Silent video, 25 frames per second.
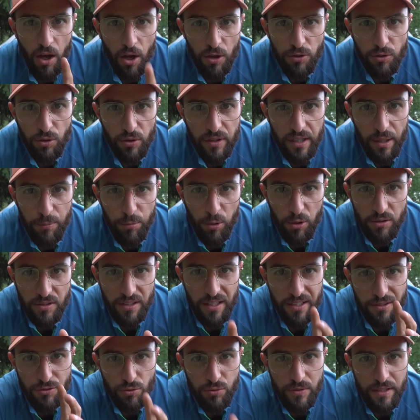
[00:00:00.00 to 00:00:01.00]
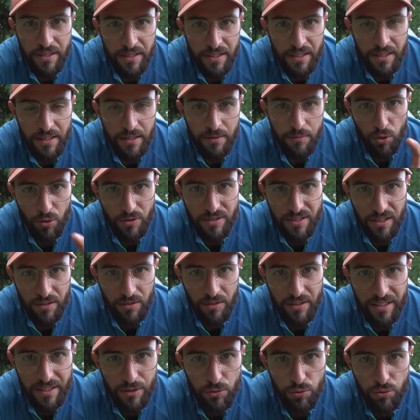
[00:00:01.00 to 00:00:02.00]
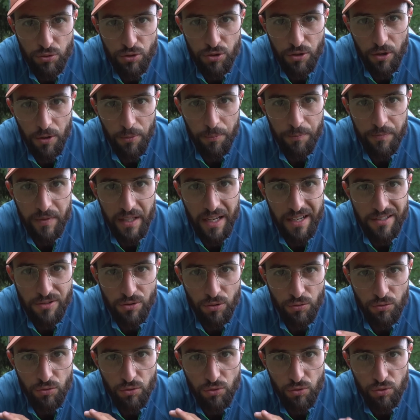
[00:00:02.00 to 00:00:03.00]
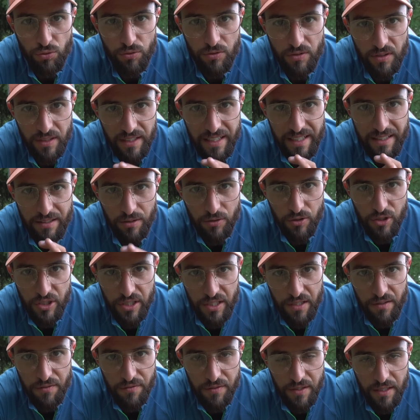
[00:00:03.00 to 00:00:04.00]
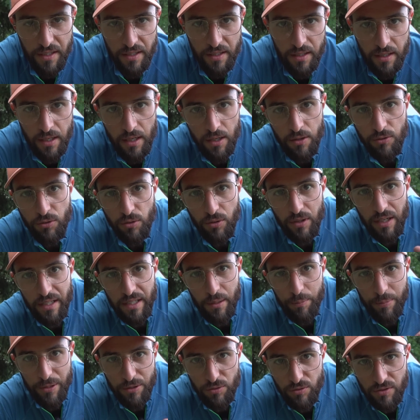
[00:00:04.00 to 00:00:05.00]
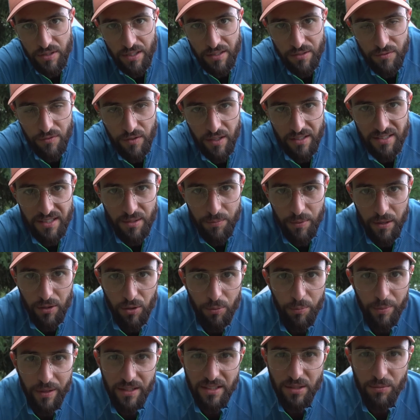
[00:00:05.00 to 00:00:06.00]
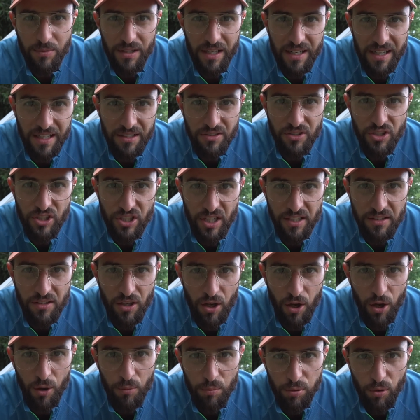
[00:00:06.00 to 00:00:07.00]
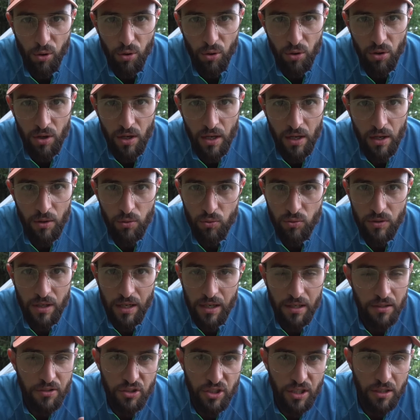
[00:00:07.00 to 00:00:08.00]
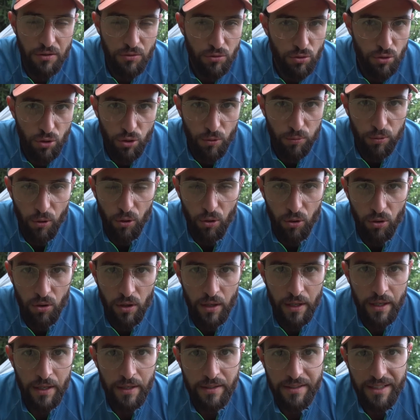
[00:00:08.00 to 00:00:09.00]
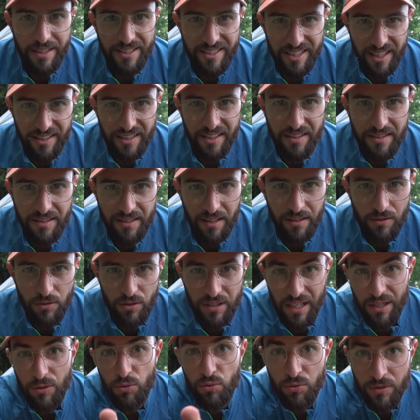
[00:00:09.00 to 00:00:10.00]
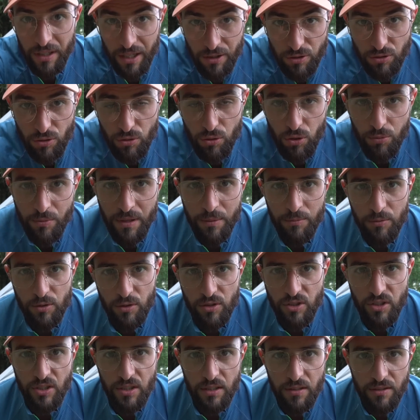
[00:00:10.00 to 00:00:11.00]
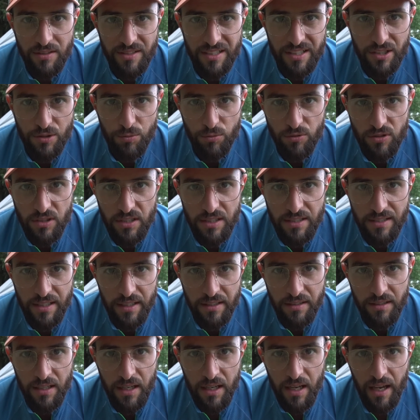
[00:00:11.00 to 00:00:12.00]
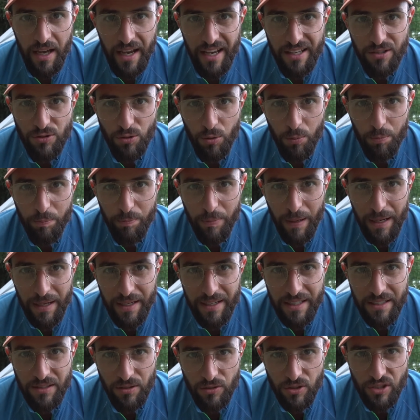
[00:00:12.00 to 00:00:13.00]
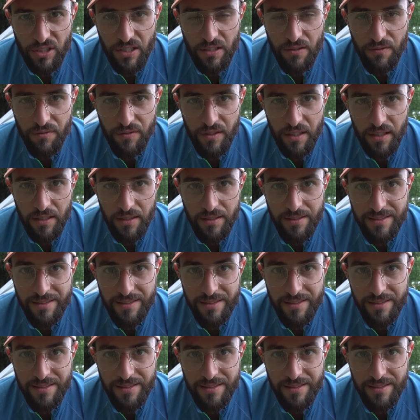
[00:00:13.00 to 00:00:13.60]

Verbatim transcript: Un truc important à souligner concernant les coutures, elles sont toutes étanchéifiées. Donc là, il n'y a pas de souci à se faire. C'est pas comme par exemple la Lanchan 1 Pro ou la Lanchan 2 Pro. Il y a certaines tentes, la Lunar Solo même de chez euh, Six Moon Design, elles sont pas étanchéifiées.